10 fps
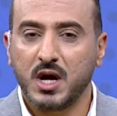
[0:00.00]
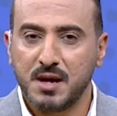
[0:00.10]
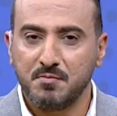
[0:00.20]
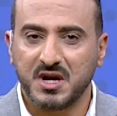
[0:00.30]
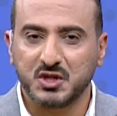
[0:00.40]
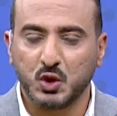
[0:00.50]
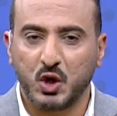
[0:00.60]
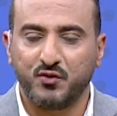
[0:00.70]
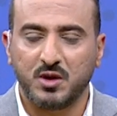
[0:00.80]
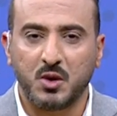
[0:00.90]
أهم
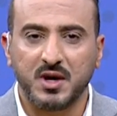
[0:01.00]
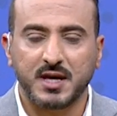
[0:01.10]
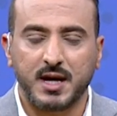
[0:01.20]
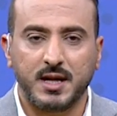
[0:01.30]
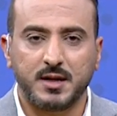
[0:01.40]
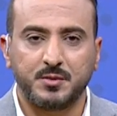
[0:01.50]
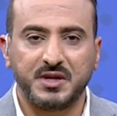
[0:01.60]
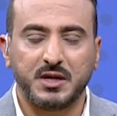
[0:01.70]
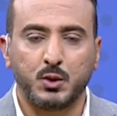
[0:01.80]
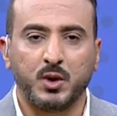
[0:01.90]
الصحف والمواقع
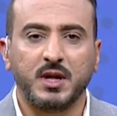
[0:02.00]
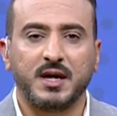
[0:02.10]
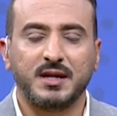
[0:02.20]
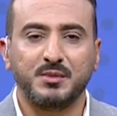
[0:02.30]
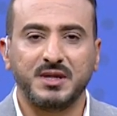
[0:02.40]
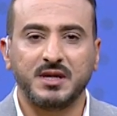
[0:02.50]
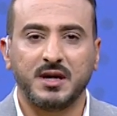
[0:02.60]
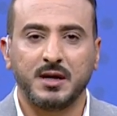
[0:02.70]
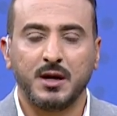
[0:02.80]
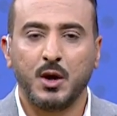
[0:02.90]
العربية والعالمية
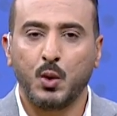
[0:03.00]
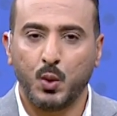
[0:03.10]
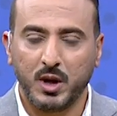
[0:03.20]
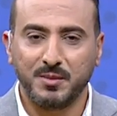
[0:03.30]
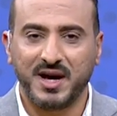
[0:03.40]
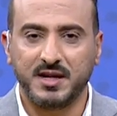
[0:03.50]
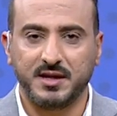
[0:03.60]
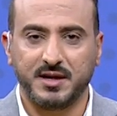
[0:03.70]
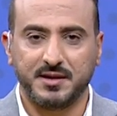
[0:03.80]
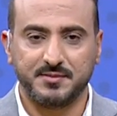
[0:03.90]
والمحلية